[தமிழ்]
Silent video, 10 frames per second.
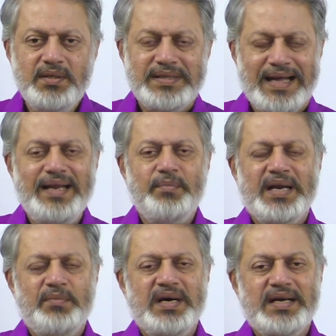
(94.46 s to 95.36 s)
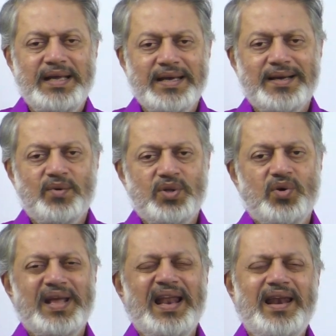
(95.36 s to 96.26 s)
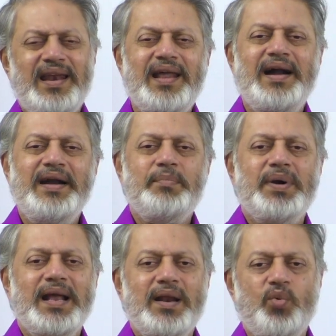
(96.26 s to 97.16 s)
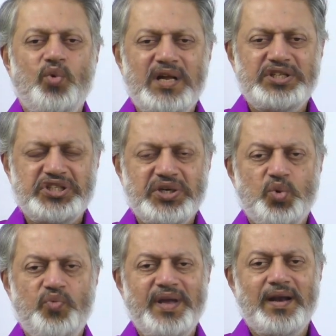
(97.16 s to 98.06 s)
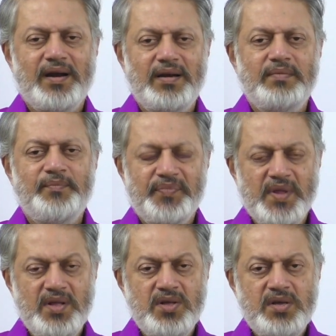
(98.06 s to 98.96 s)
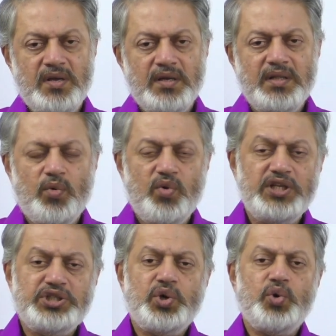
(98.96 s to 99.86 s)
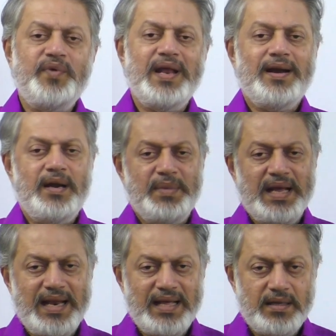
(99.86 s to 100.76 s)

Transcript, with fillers: தனி மனமாக இயங்குவதோ எல்லா அடிப்படையில உணர்ச்சி குவியல்கள் இந்த உணர்ச்சி குவியல்கள் மேல